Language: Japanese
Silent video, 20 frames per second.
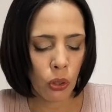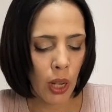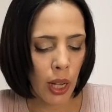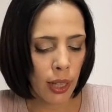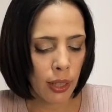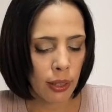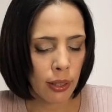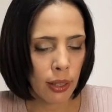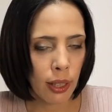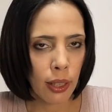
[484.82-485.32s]

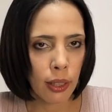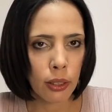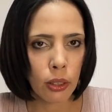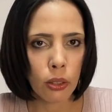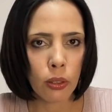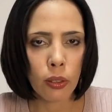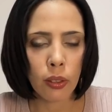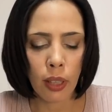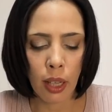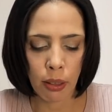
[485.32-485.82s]
ハッカー
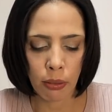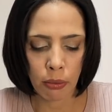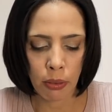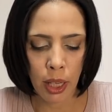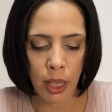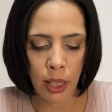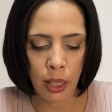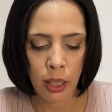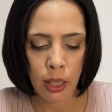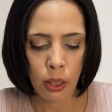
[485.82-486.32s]
集団
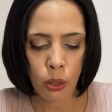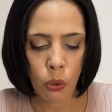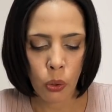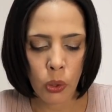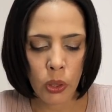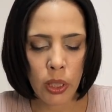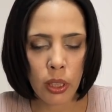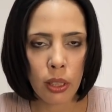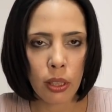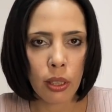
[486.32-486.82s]
は
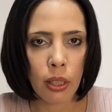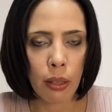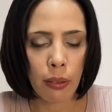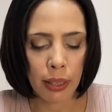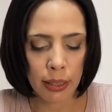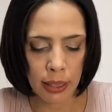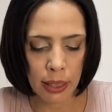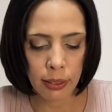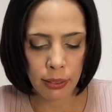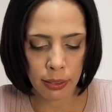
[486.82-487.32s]
個人で
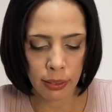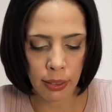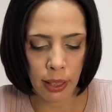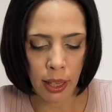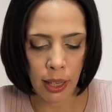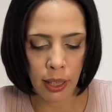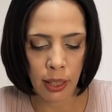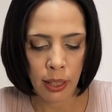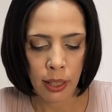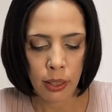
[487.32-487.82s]
はなく
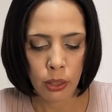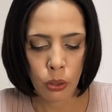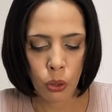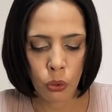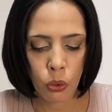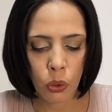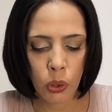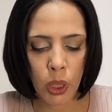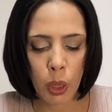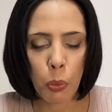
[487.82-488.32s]
てそ
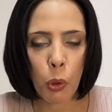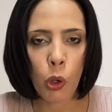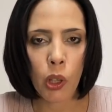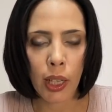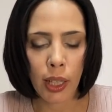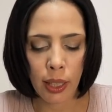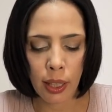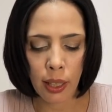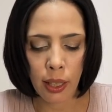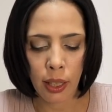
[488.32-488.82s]
の規模
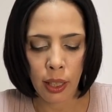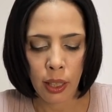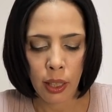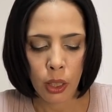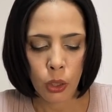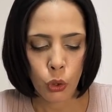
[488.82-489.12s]
から